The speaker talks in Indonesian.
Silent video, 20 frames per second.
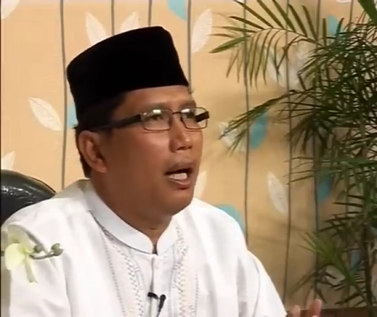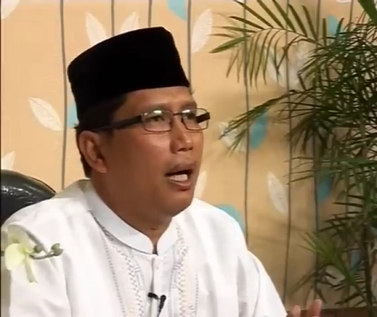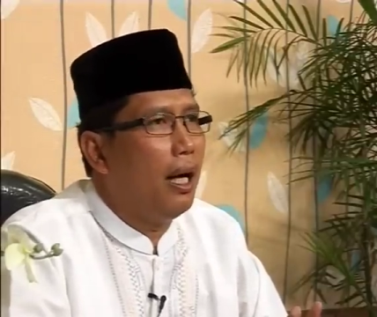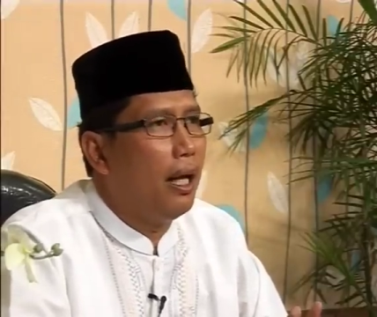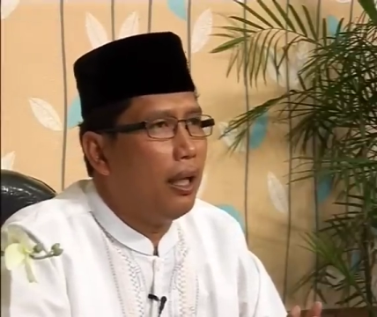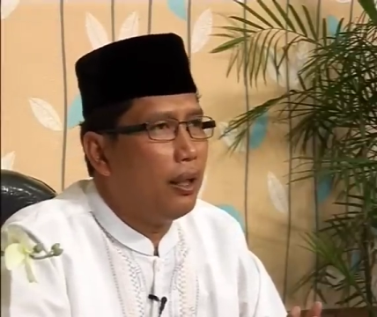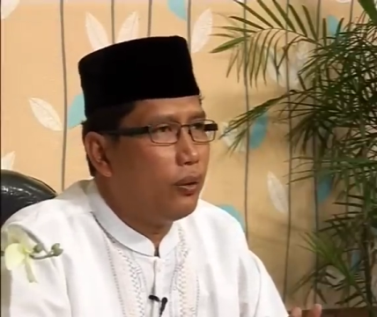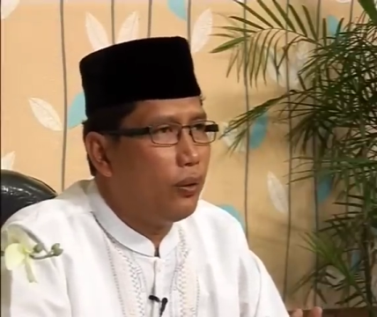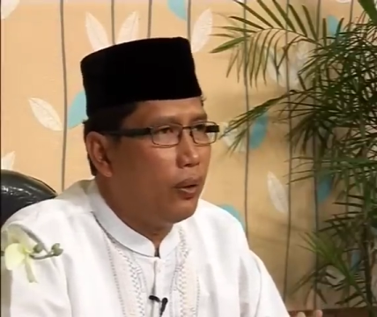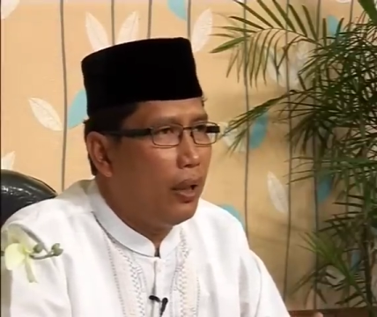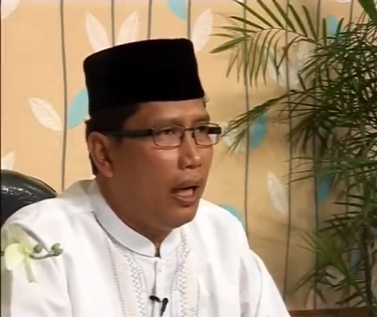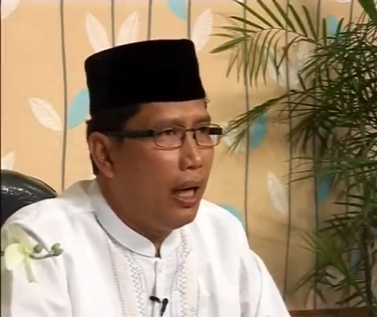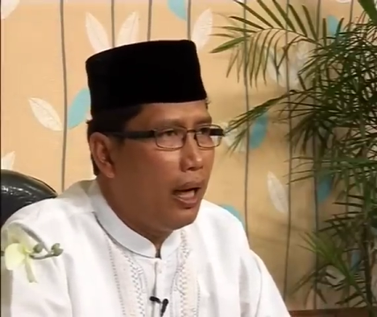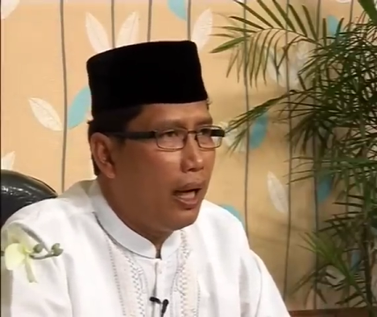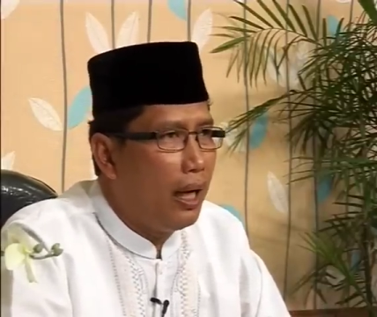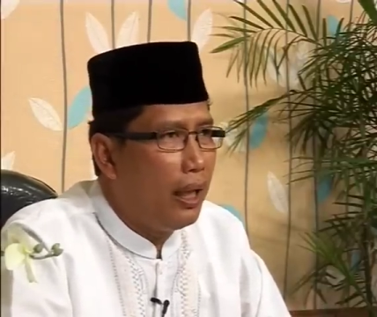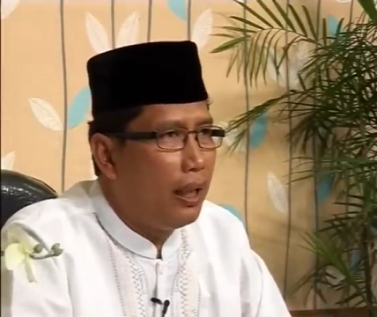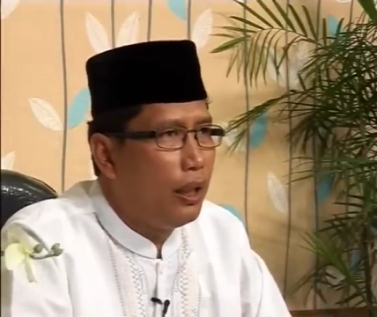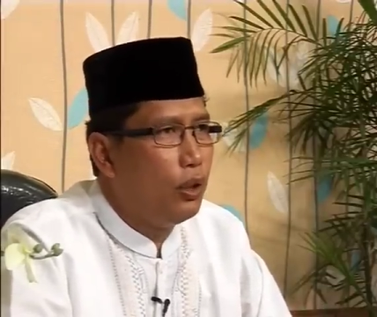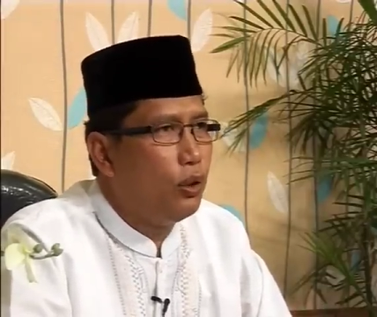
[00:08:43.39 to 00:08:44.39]

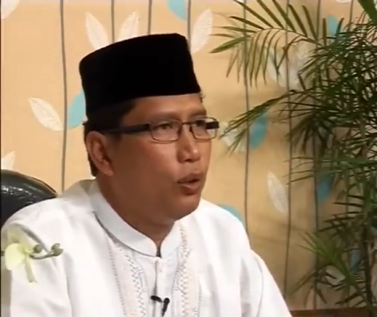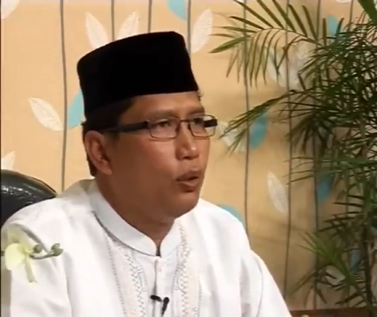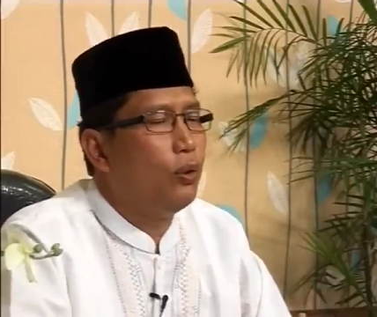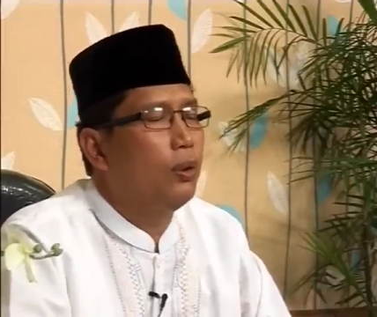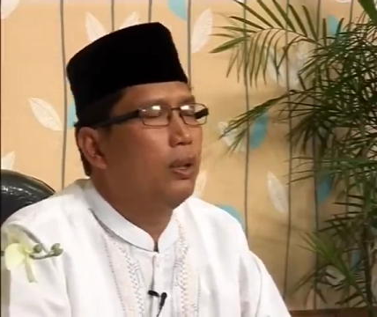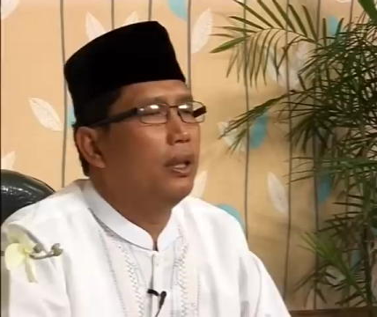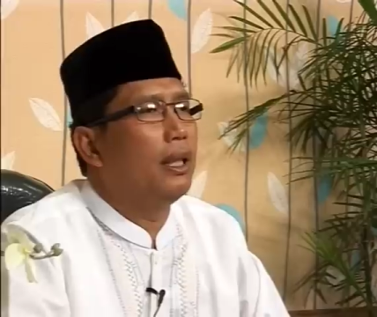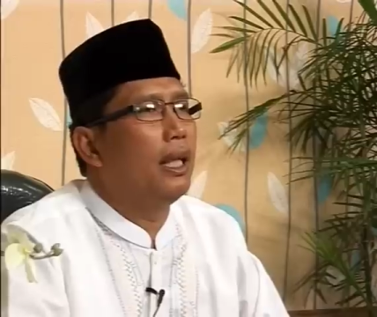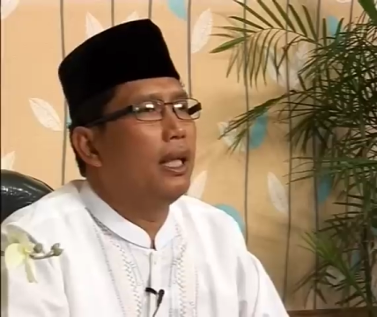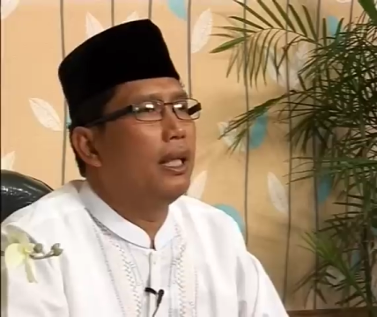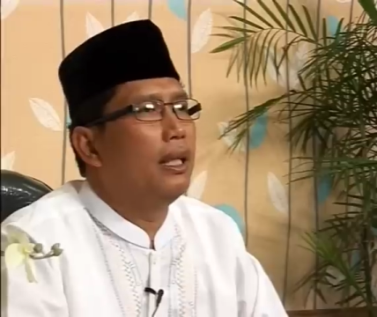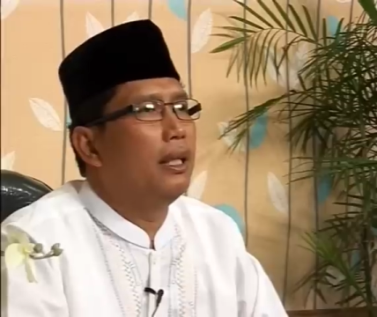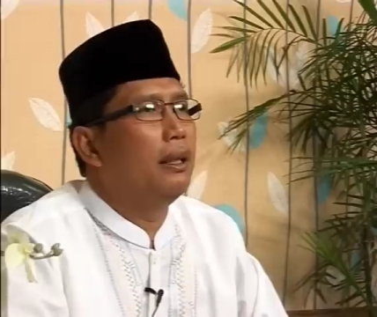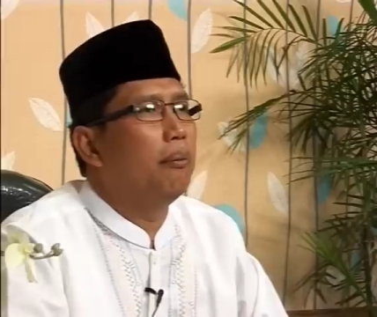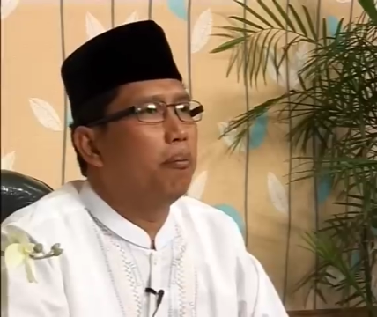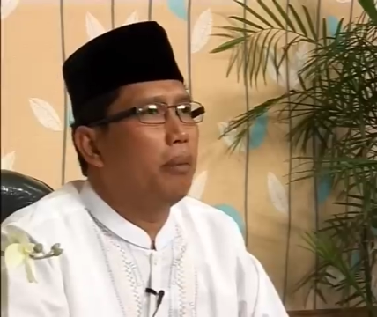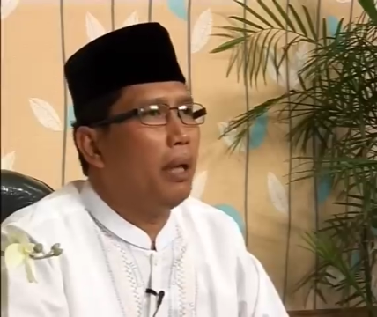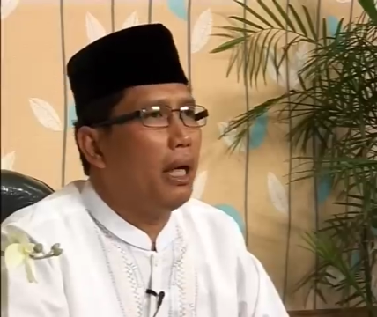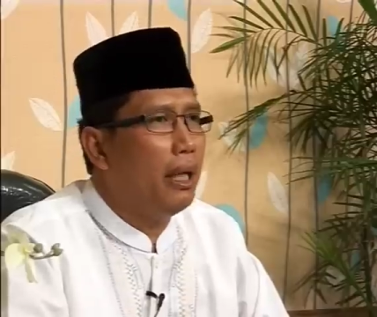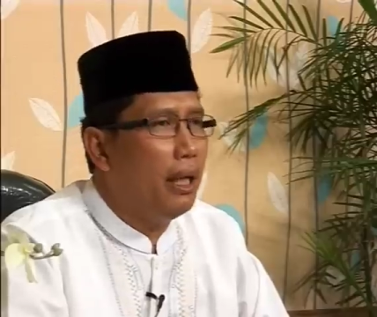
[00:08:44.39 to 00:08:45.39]
Al-Quran
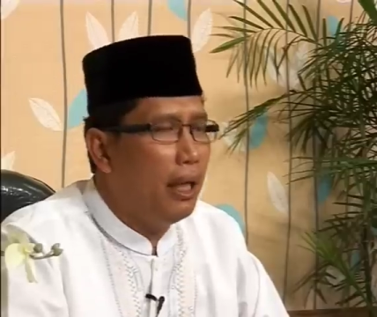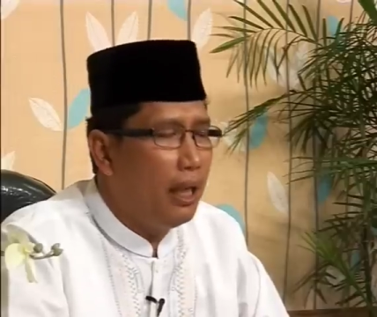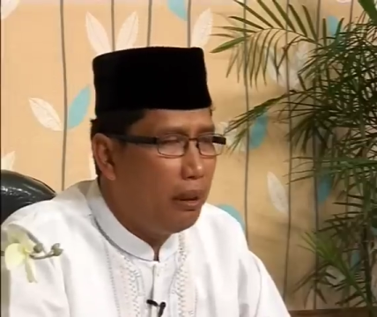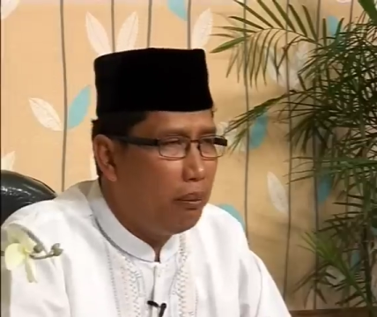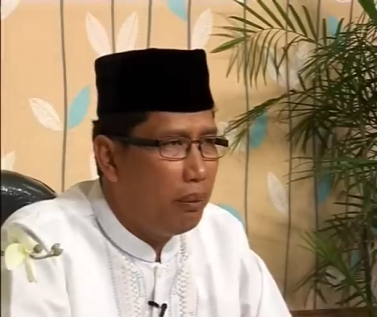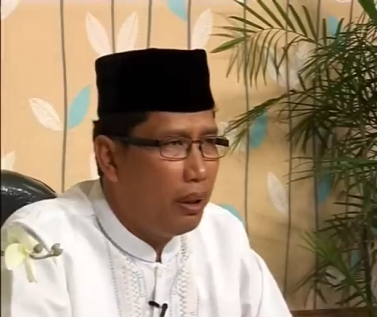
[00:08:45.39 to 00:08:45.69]
diturunkan pada